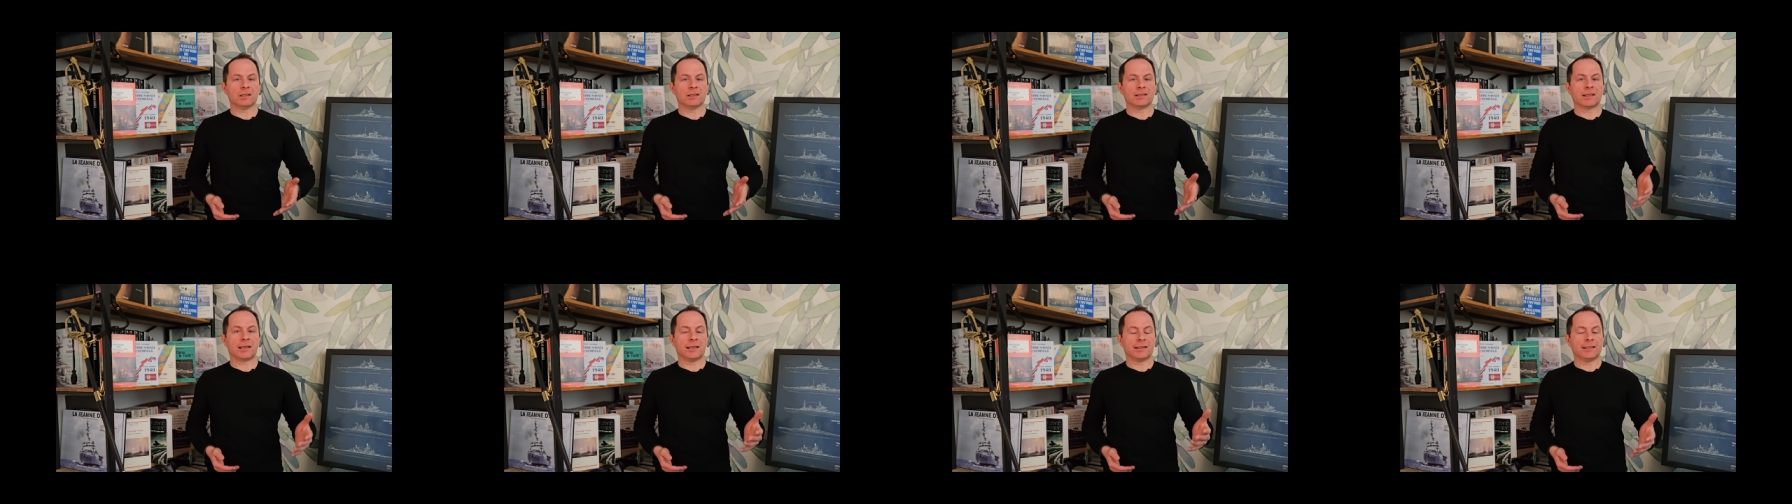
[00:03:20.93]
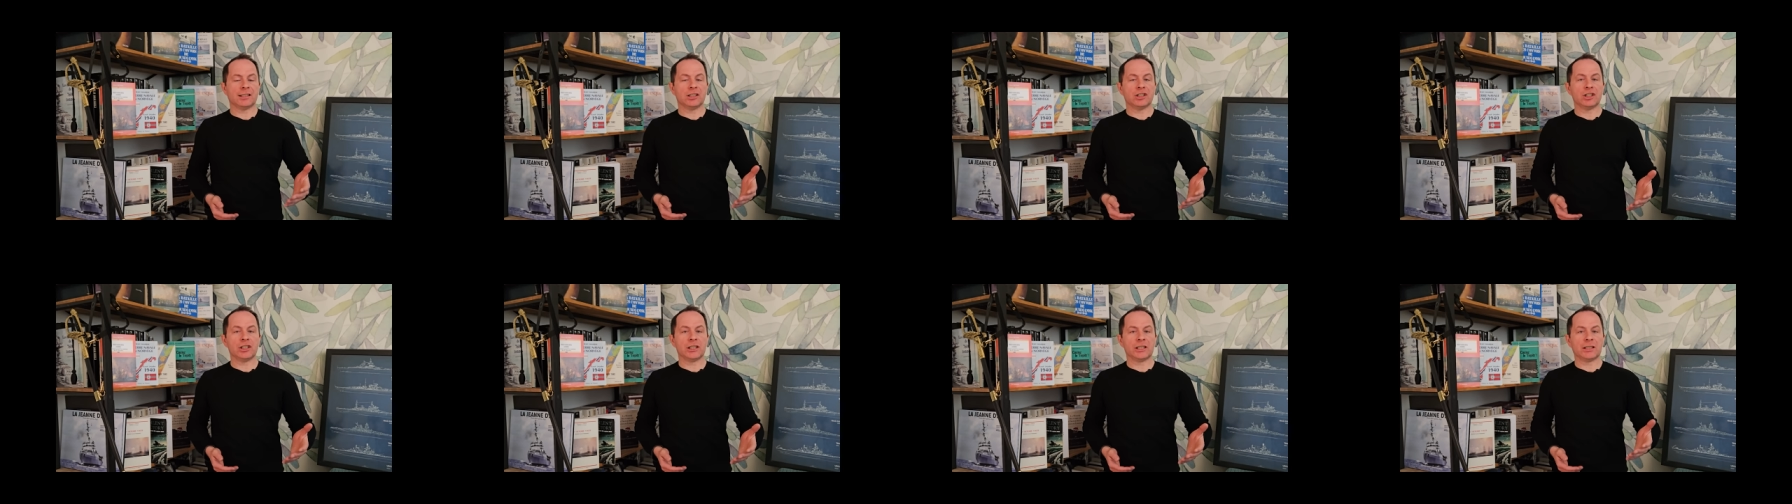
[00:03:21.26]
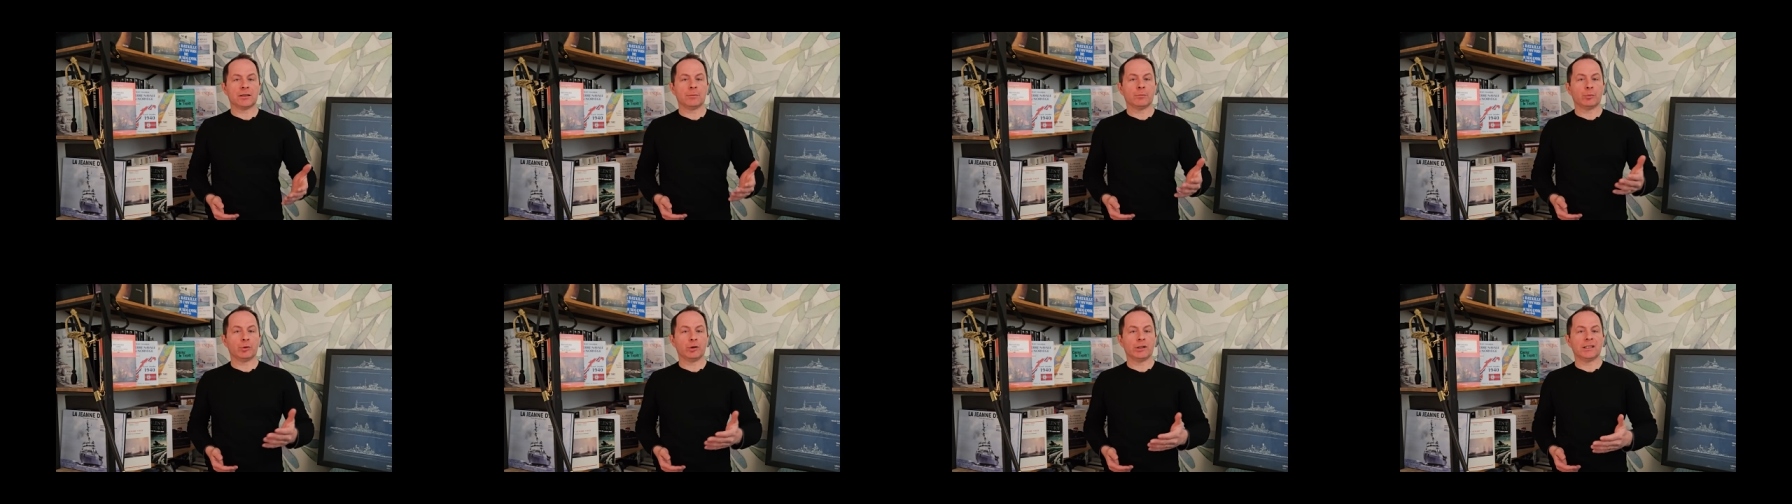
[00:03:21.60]

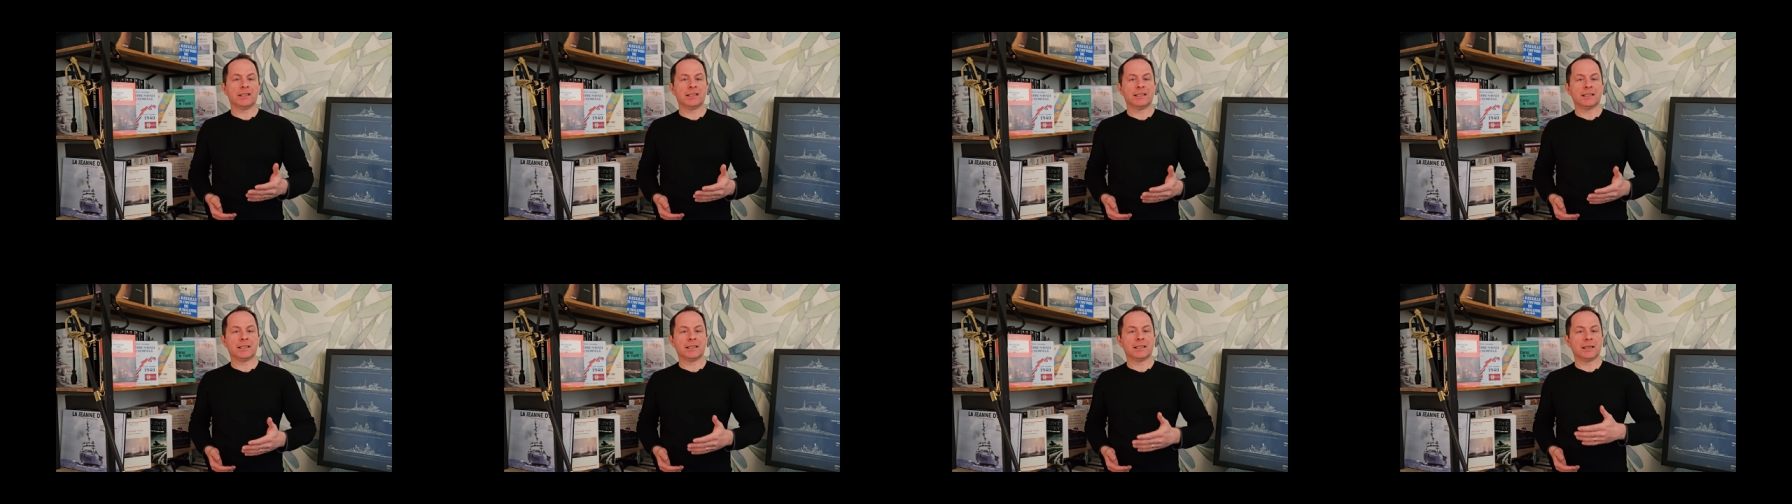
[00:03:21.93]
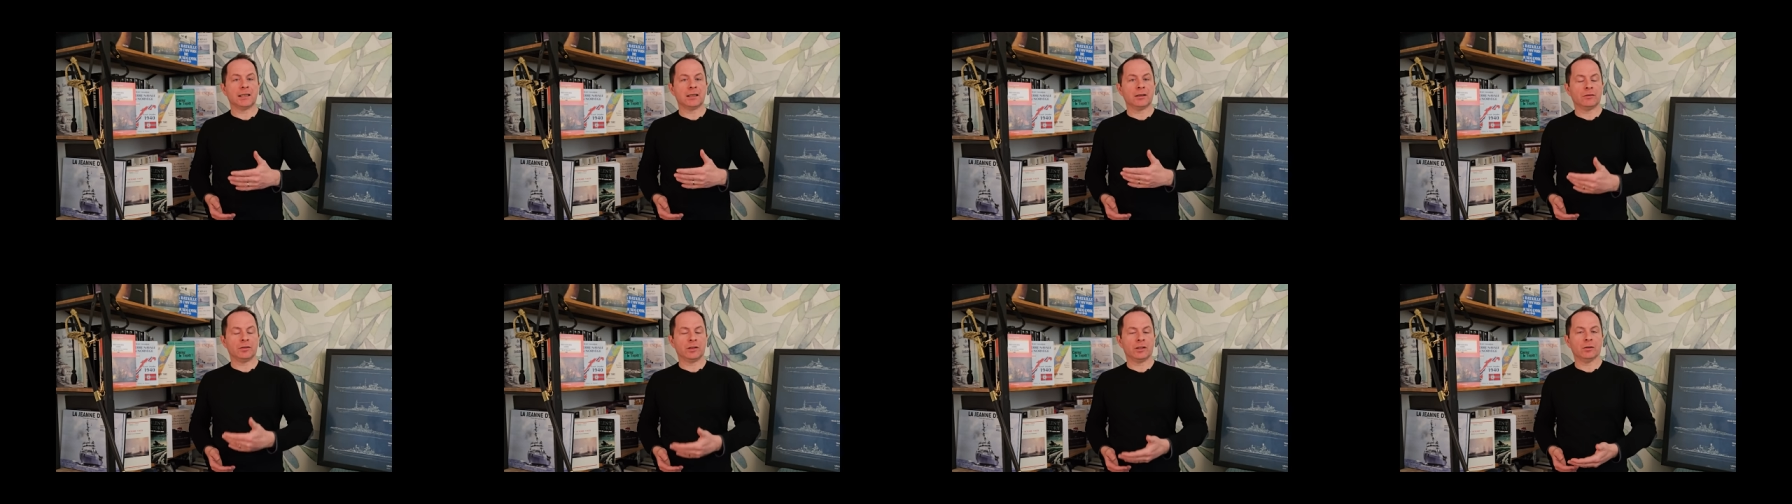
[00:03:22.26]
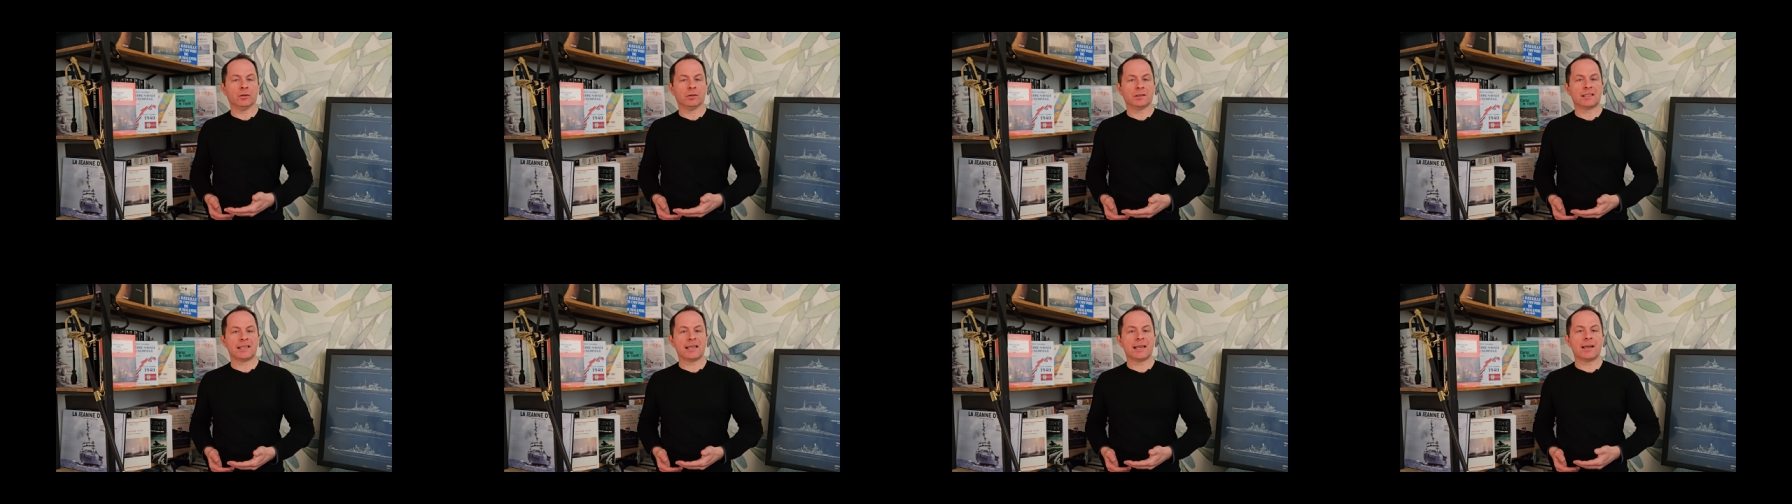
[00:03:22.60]
stratégique, politique et
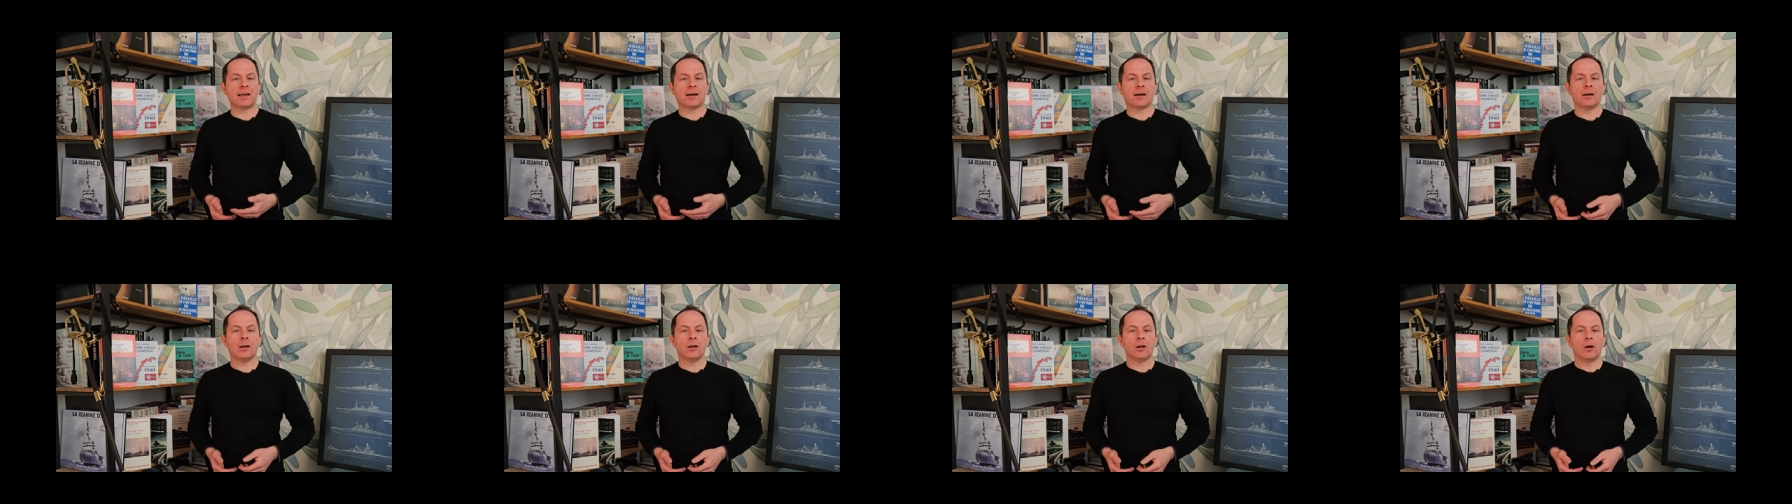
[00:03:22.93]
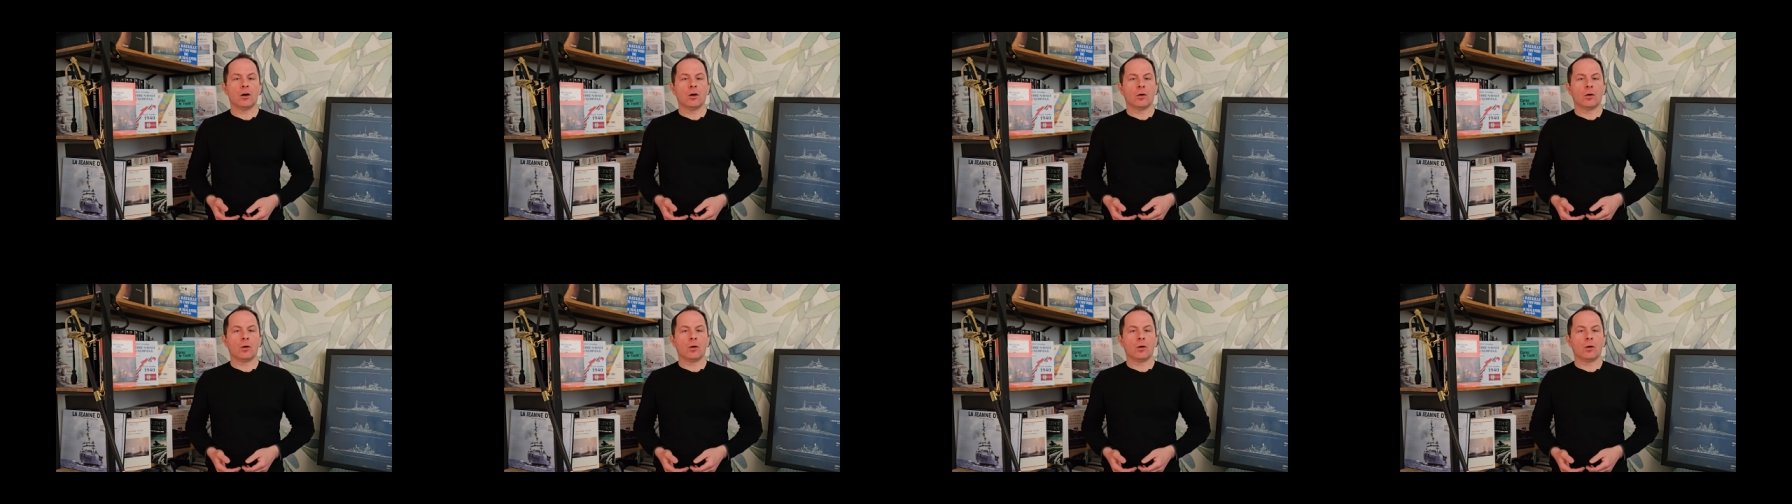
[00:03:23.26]
financière,